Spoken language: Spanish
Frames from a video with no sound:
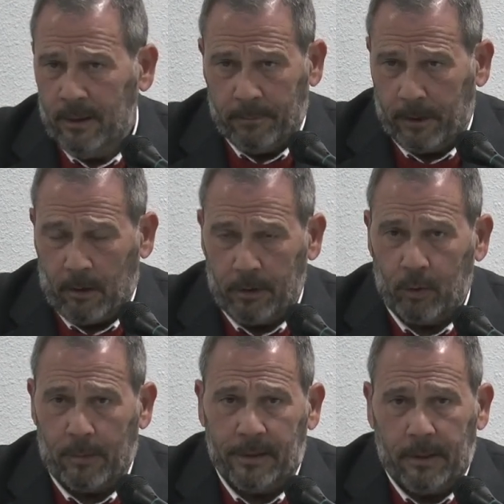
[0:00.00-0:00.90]
pero
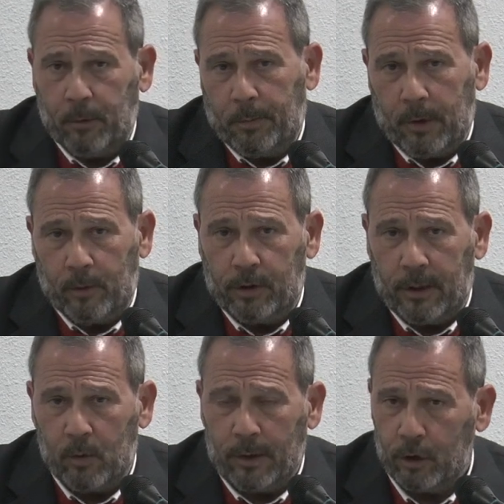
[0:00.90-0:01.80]
habitualmente pues podemos
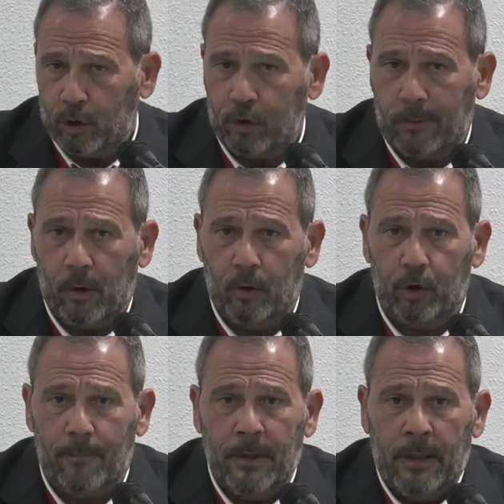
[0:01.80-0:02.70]
tener cualquier otro tipo de
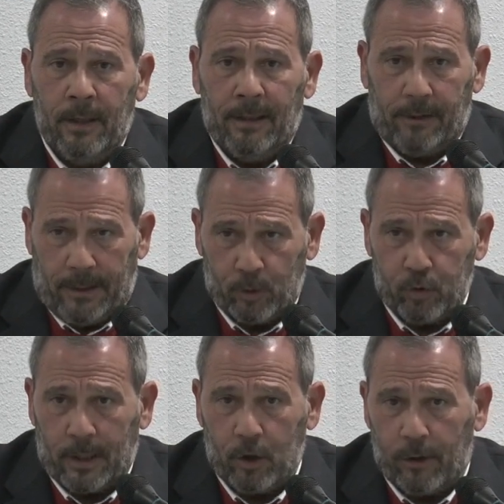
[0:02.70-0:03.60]
autor. Tenemos
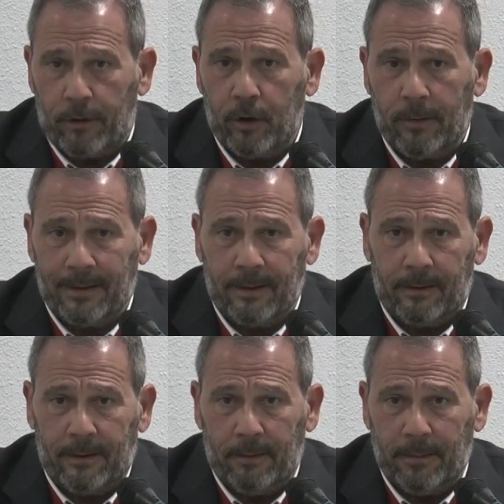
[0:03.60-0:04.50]
unas colecciones
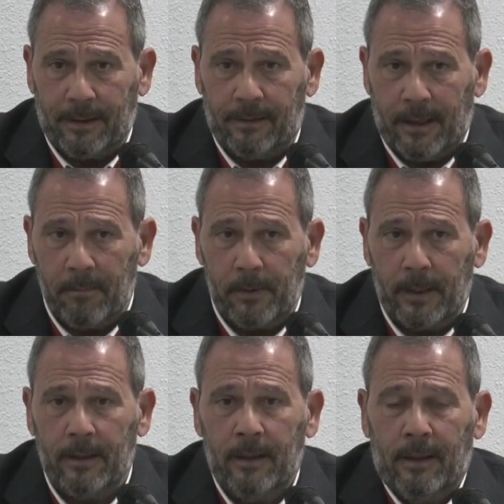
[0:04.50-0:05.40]
bastante, bastante
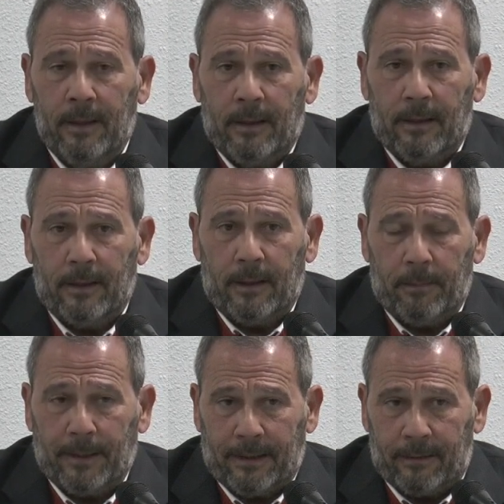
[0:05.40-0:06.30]
amplias. Eh,
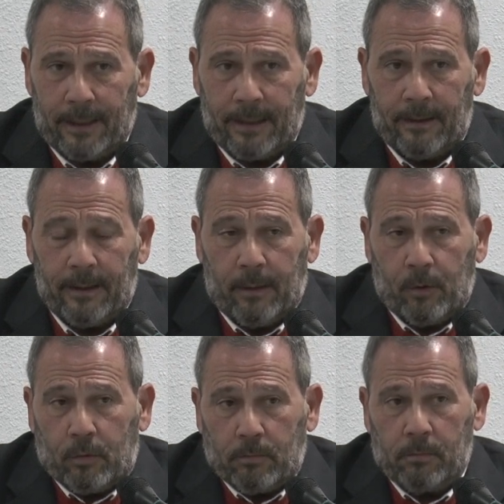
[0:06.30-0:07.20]
bastante grandes que,
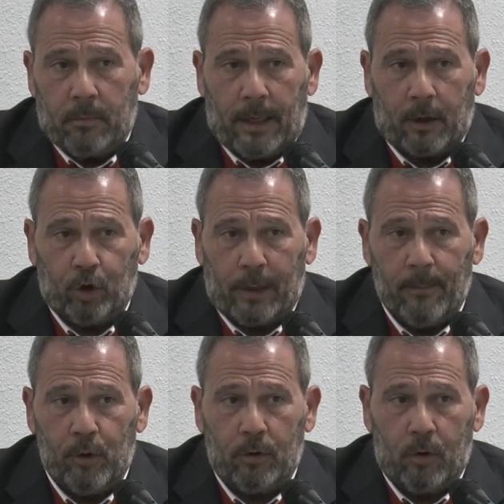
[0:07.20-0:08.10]
bueno, las
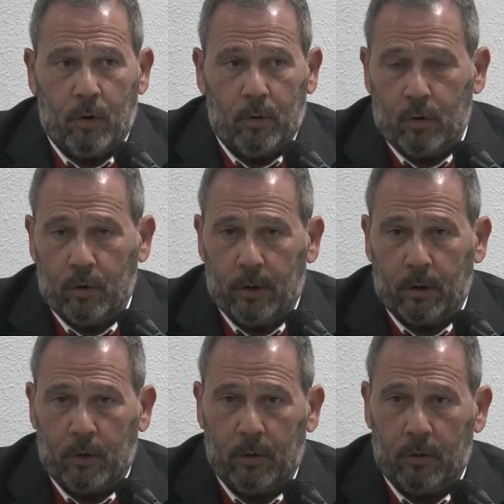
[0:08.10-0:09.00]
rotamos
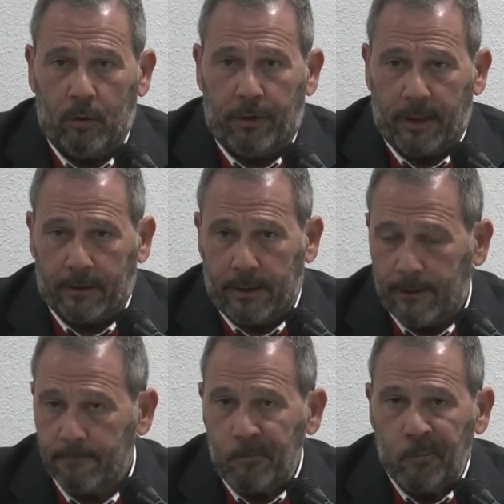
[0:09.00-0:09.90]
con,
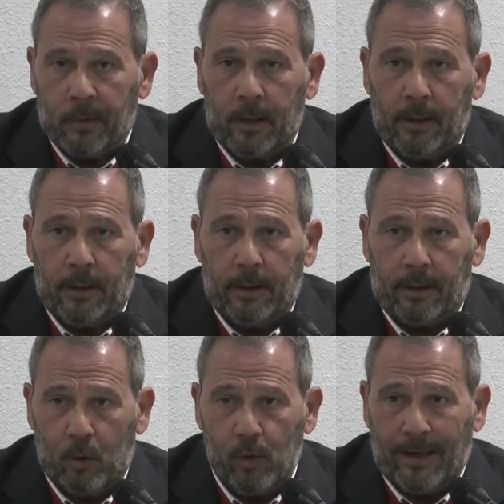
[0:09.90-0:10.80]
cierta eh,
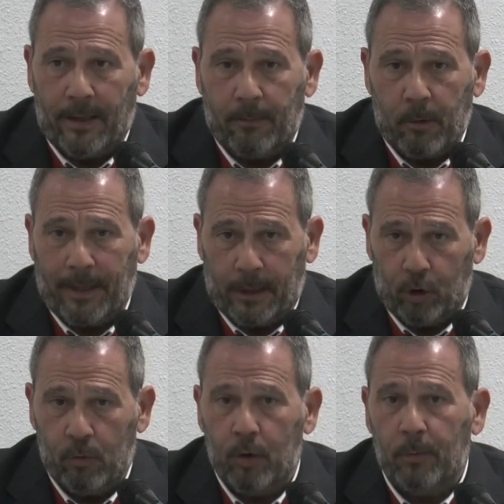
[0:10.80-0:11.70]
regularidad pues para que
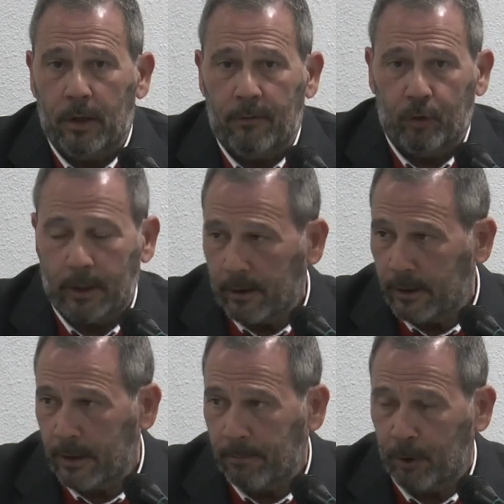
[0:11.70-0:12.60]
todo el mundo pueda disfrutar
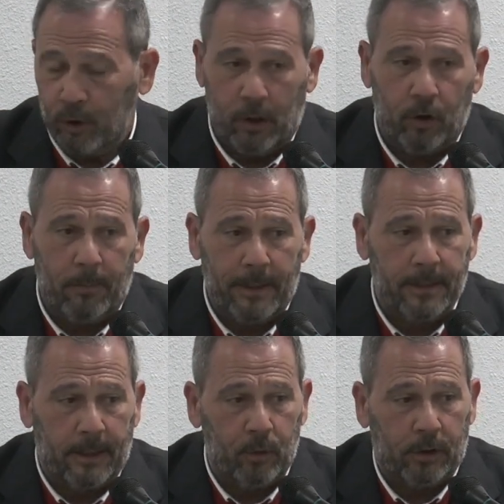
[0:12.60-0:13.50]
de ellas. Pero ¿qué es lo que
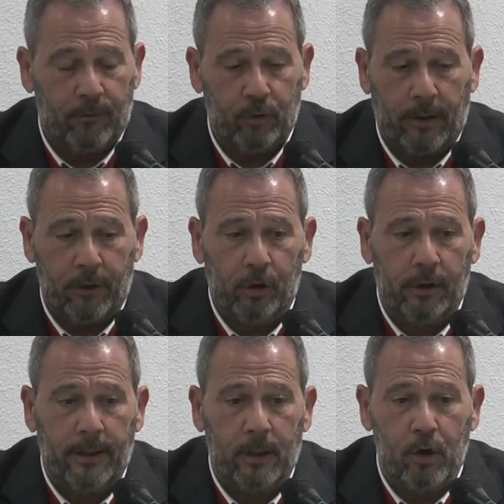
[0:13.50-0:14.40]
pasa? Que nuestra fundación
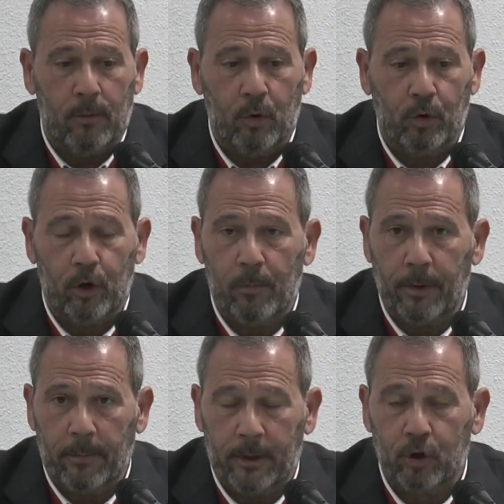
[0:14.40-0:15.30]
tiene como uno de los
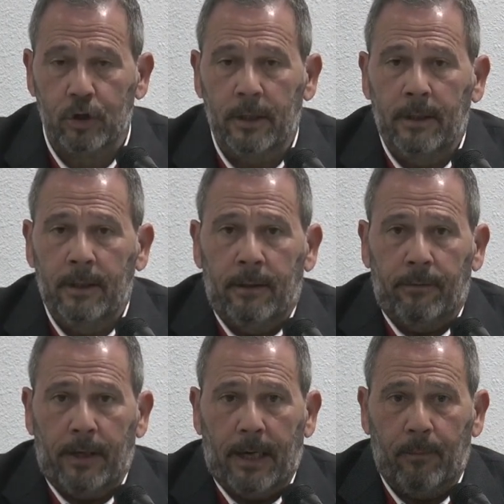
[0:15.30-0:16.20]
primeros,
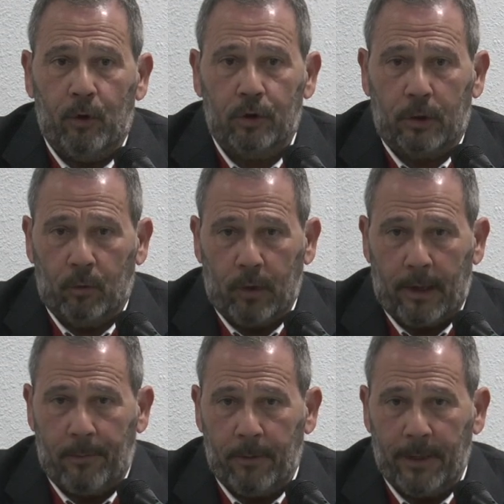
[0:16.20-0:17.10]
digamos, una
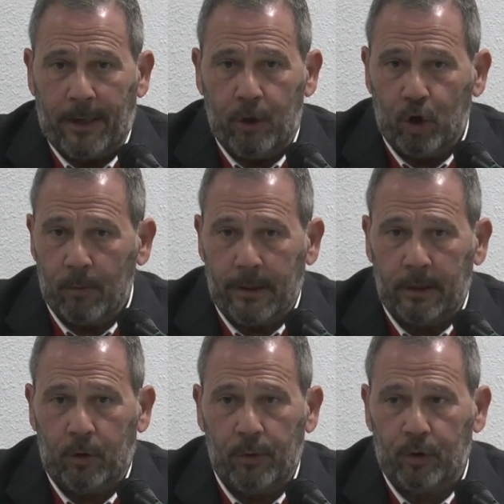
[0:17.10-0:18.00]
de las primeras normas
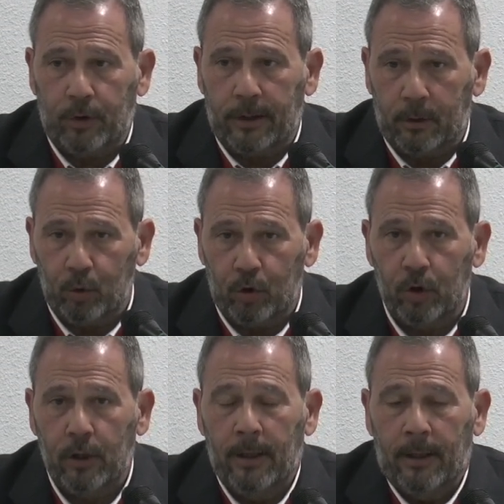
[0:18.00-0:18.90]
dentro de nuestro
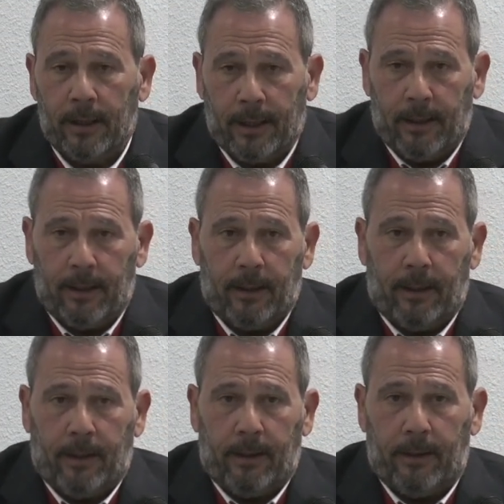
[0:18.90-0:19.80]
estatuto, el
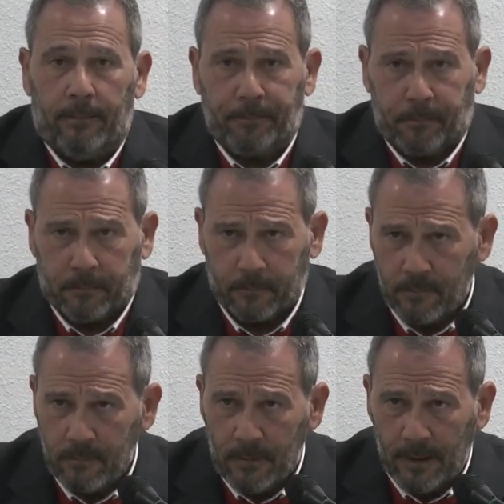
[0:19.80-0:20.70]
eh,
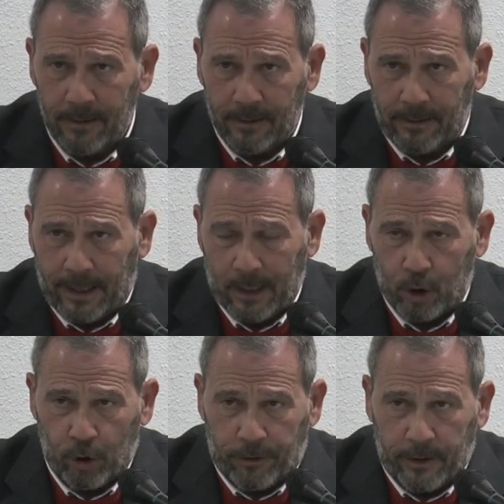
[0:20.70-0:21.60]
dar a
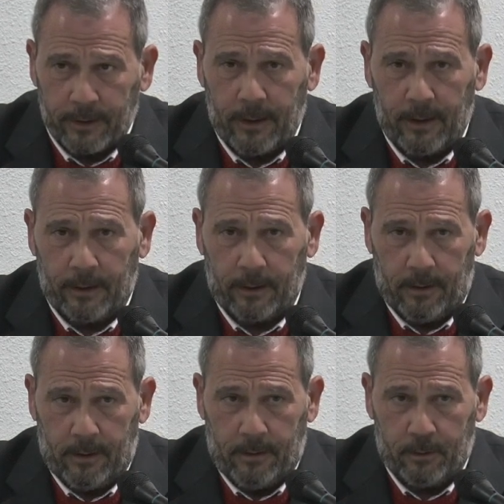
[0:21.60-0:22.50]
conocer
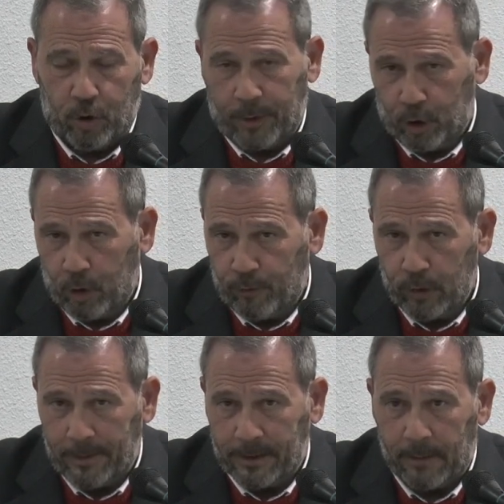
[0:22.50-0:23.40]
sobre todo
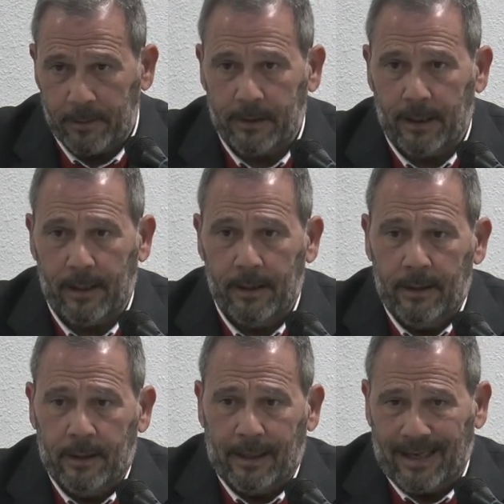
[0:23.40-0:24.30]
fundamentalmente a
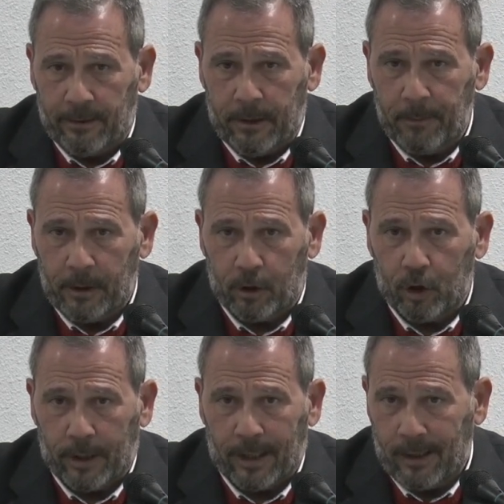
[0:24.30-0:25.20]
grandes
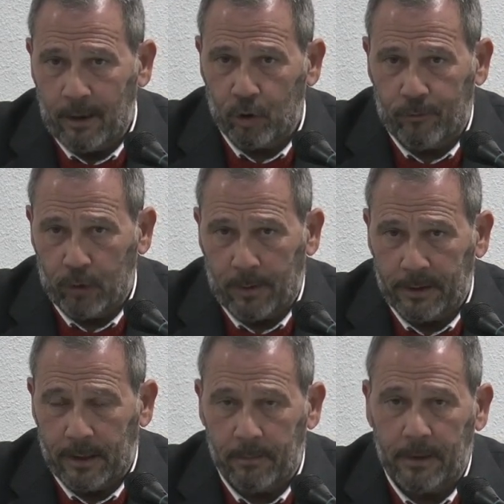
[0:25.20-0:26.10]
pintores, genios
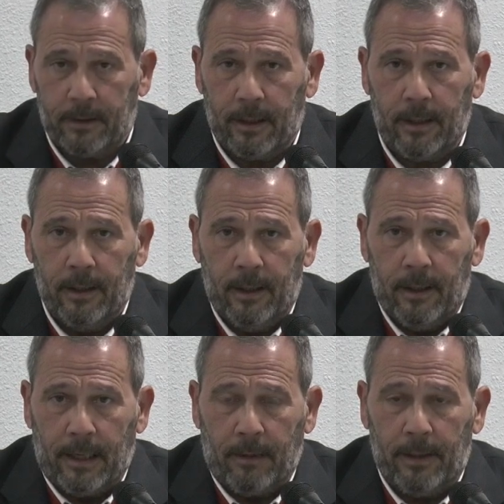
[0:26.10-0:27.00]
fundamentalmente
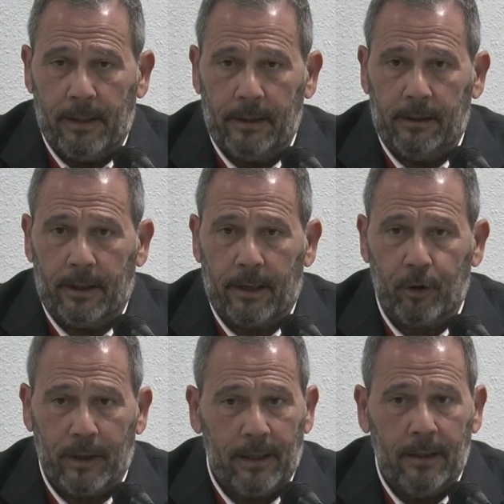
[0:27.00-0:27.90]
a, nivel
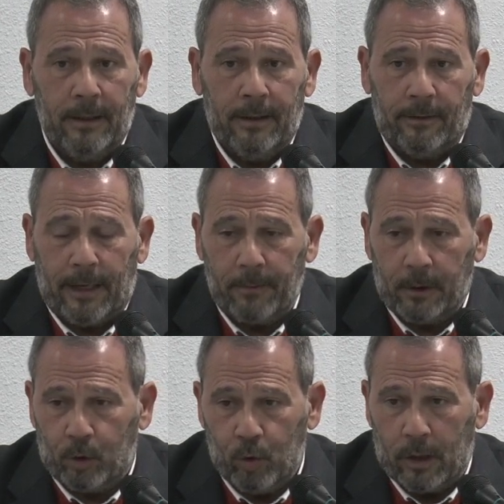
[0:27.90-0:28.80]
internacional de la
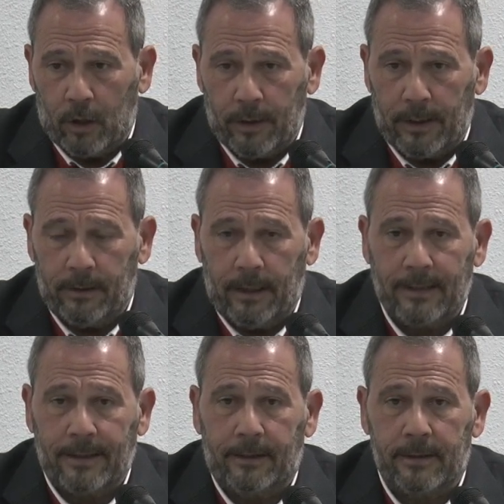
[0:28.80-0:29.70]
pintura o de
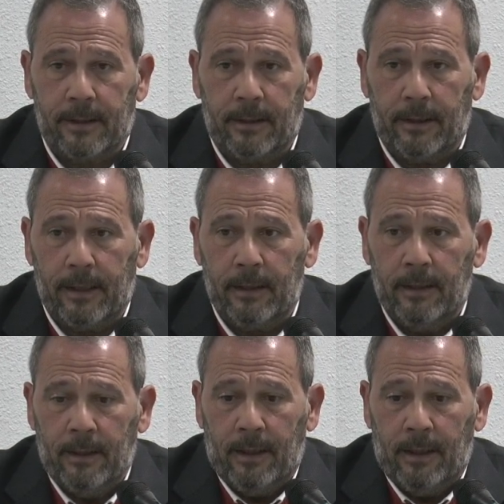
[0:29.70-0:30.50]
las artes en general,